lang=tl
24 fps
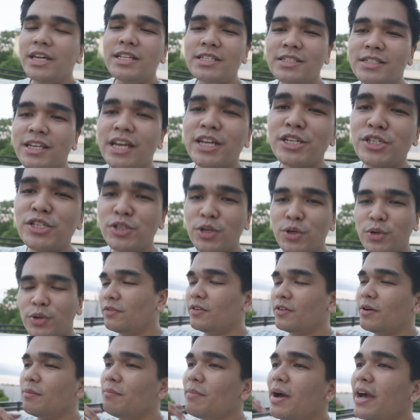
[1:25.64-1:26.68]
inside joke
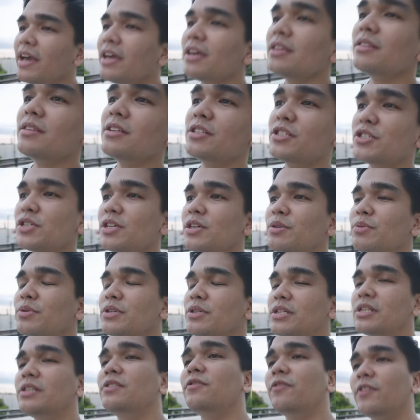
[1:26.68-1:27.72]
from my industry
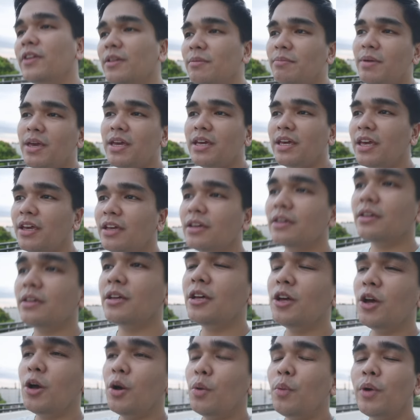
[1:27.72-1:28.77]
which is filmmaking
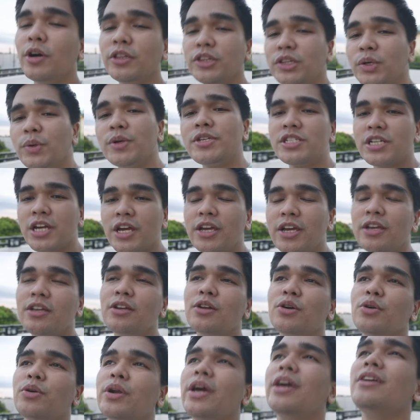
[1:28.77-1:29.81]
One to which I
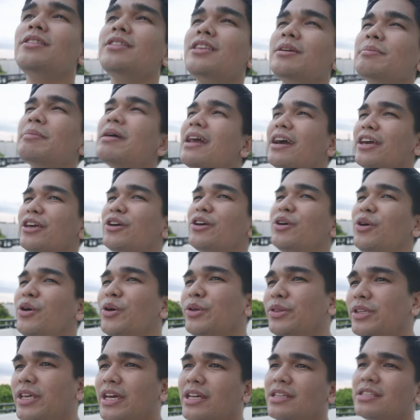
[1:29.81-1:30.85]
know na hindi malaking
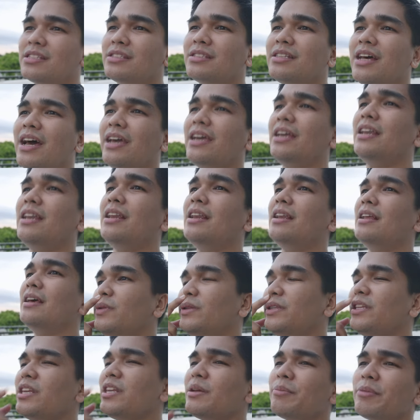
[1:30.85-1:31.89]
audience dahil
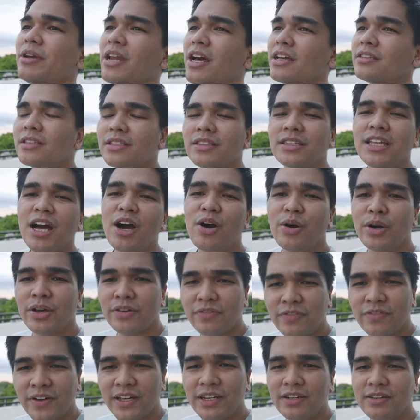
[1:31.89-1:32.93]
hindi naman lahat ng tao ay
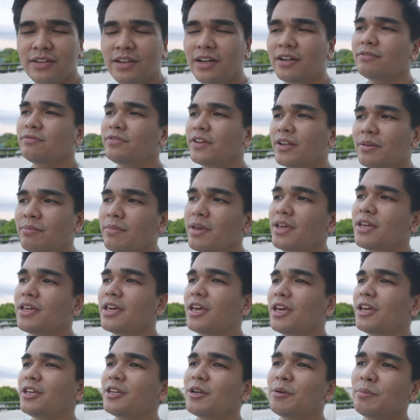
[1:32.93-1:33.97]
fan ng
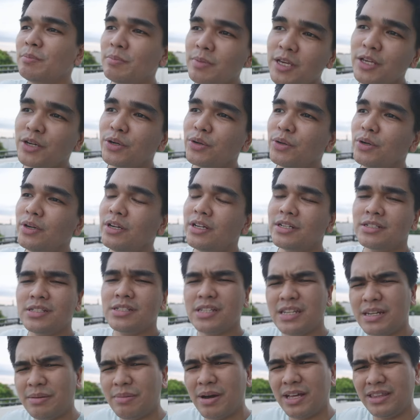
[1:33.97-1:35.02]
filmmaking, ng b-roll, ng
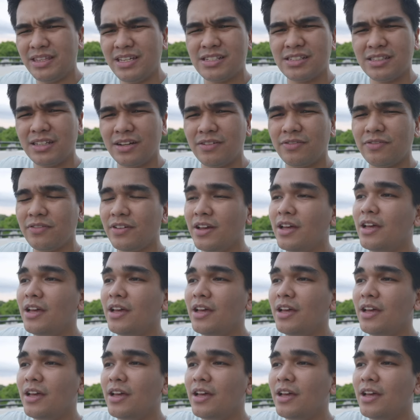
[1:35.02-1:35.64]
cinematic stuff.